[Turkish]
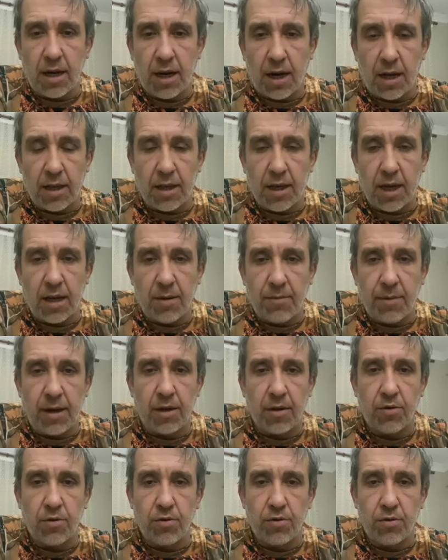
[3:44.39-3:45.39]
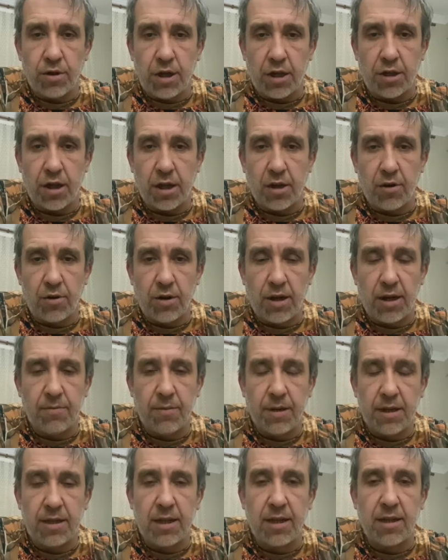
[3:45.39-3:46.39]
Allah'a emanet olun. Teşekkür ederim
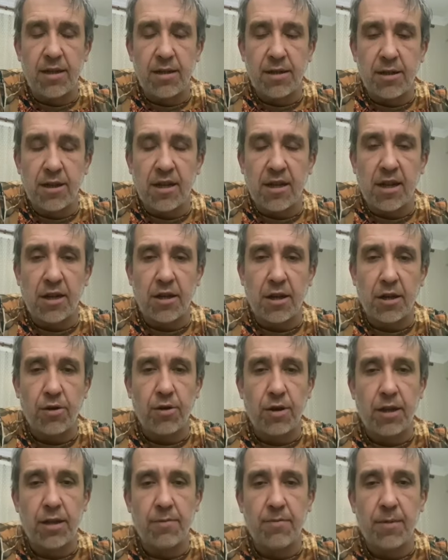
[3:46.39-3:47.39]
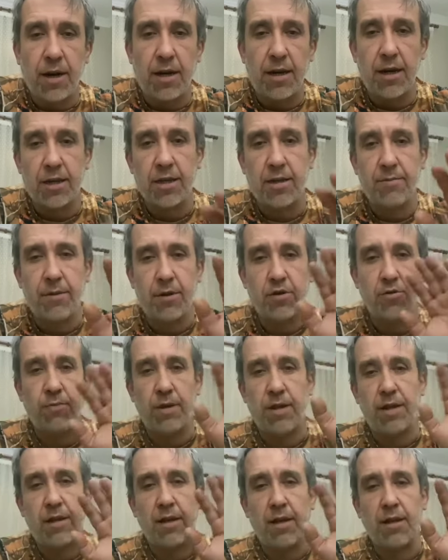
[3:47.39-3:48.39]
İzlediğiniz için de teşekkür ederim. Hayırlı akşamlar
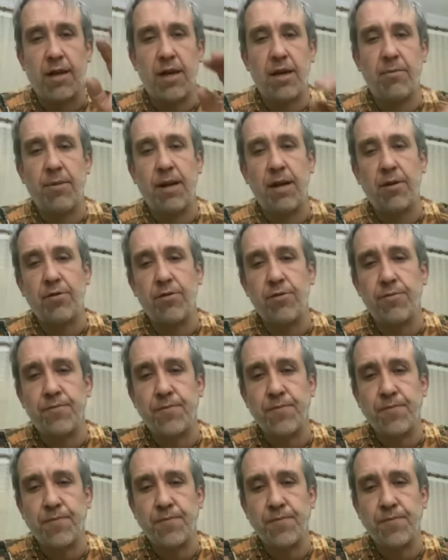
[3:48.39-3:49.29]
cümleten. Allah'a emanet olun.